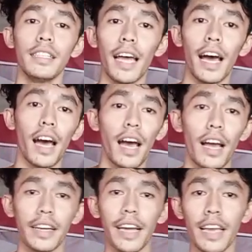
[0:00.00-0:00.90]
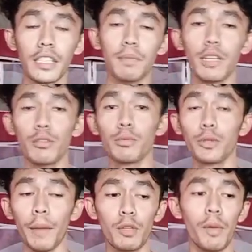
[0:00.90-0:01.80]
na guys, please
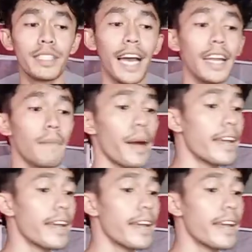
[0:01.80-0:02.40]
subscribe to my channel.